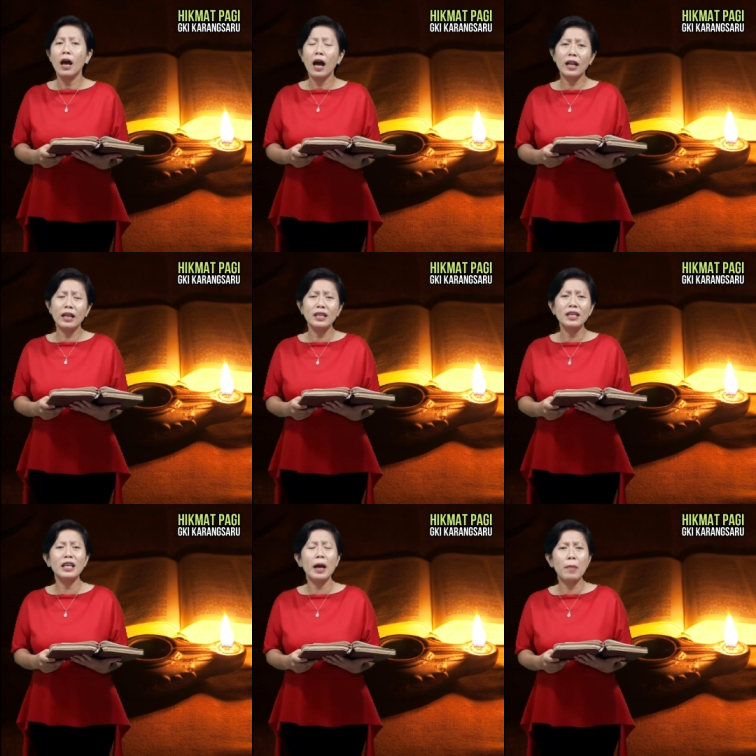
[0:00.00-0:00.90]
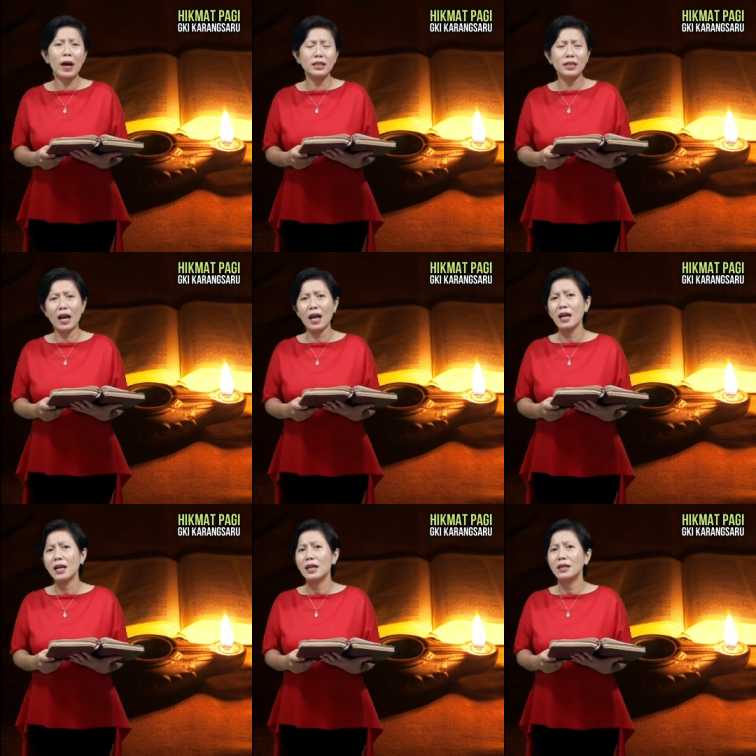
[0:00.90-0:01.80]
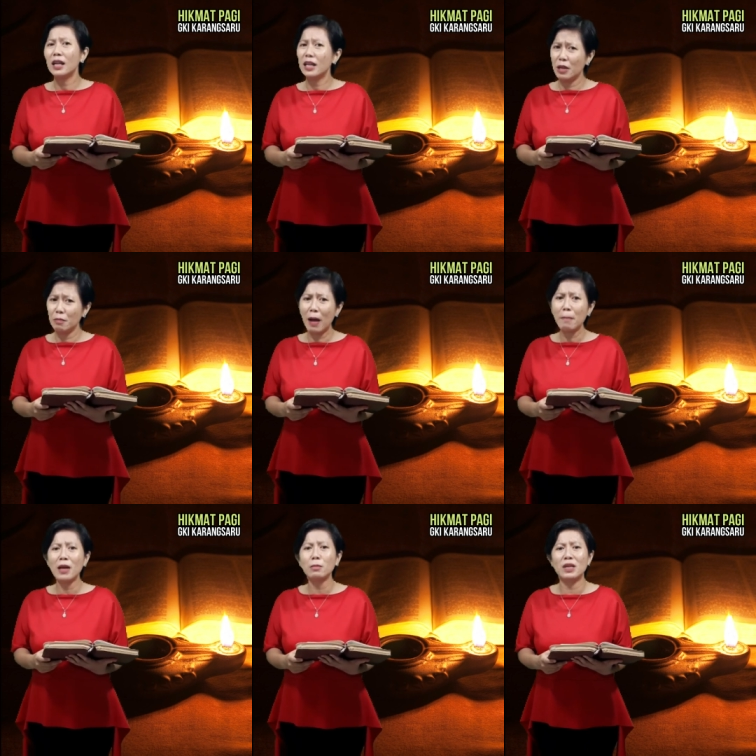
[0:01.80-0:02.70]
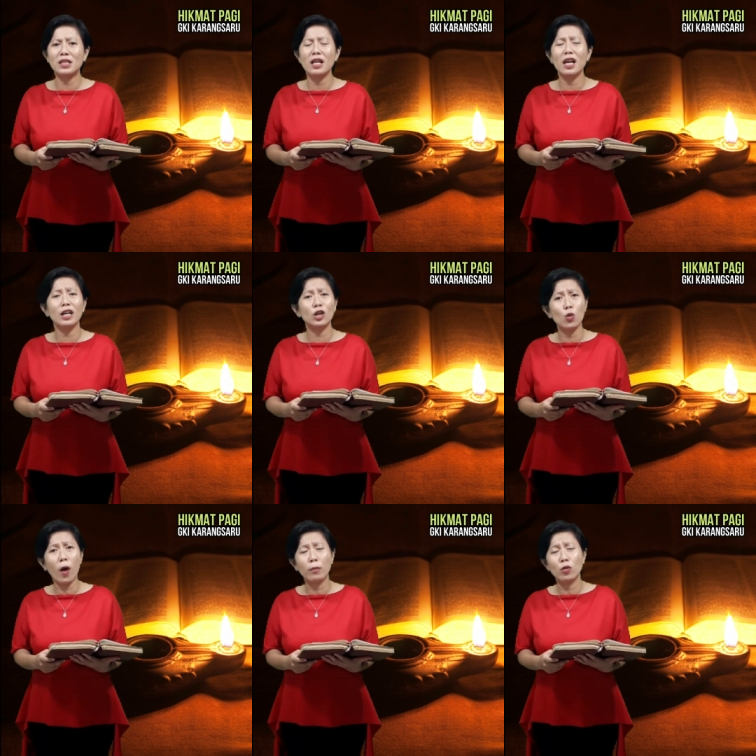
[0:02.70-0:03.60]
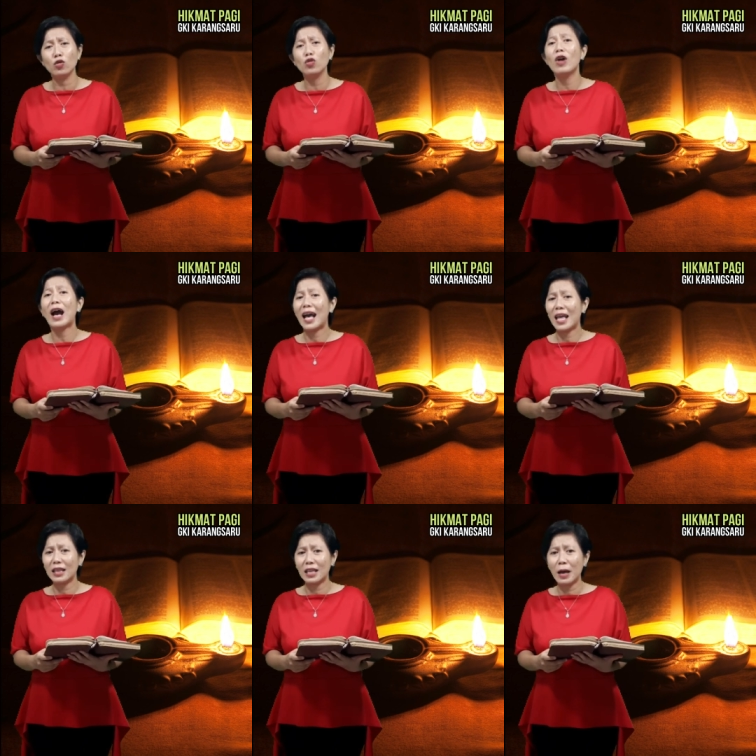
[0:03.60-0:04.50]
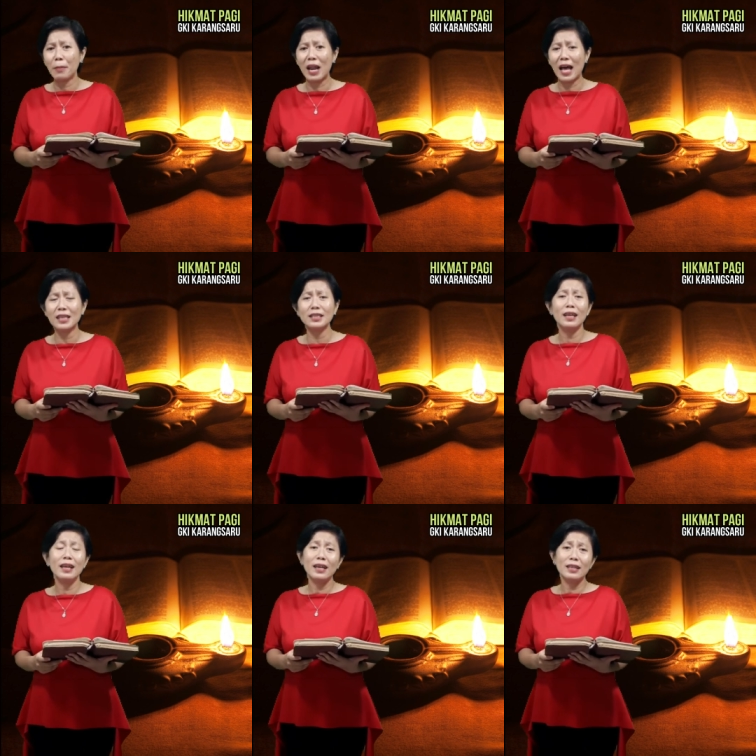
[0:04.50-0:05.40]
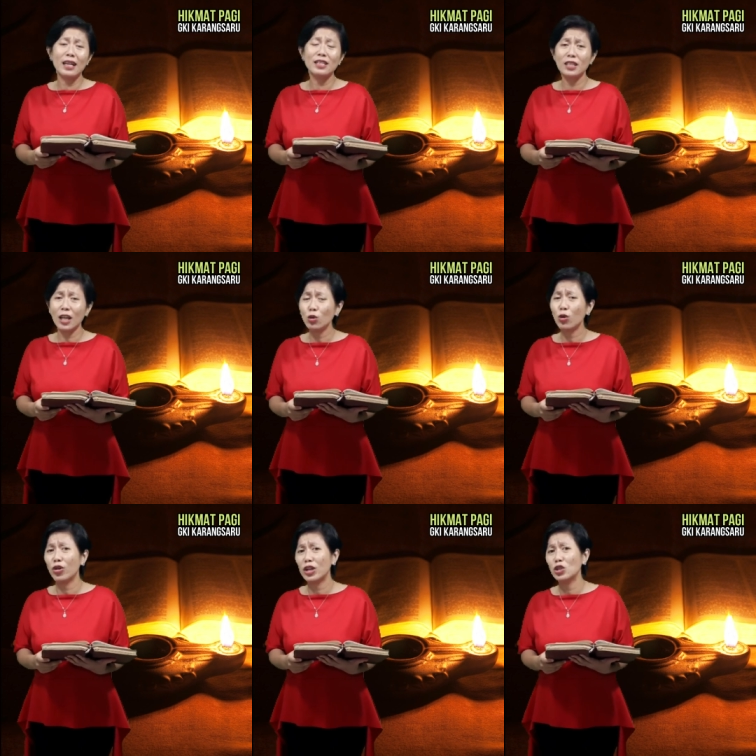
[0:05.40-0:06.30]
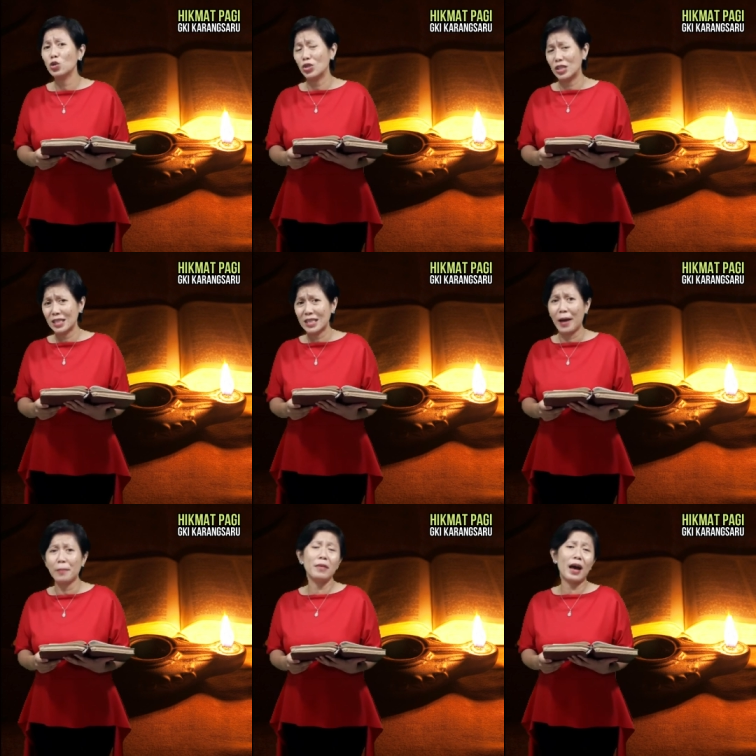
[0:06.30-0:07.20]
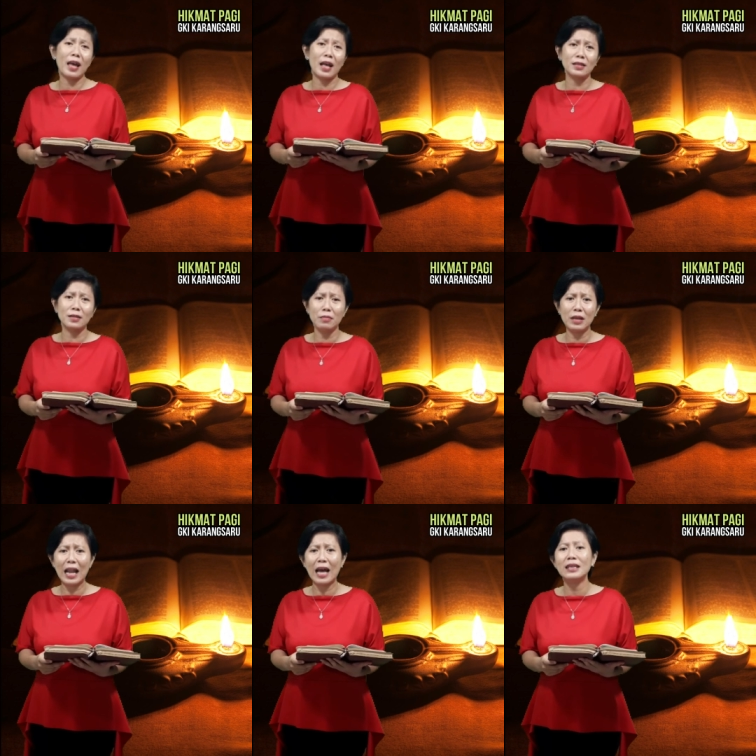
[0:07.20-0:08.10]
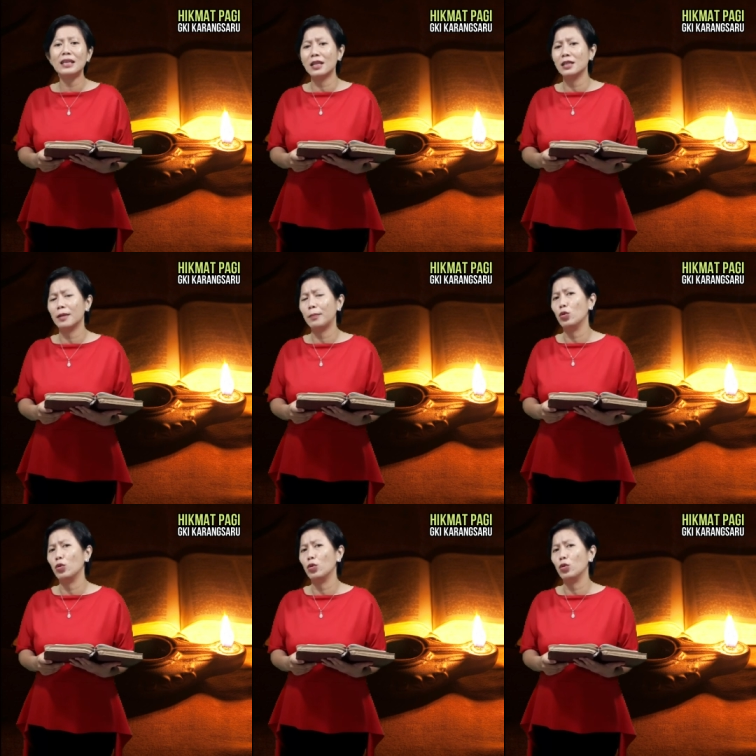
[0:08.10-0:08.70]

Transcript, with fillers: Hal ini ia baca dari Imamat pasal yang ke-20 ayat 13 dan 1 Korintus 6 ayat 9 dan 10.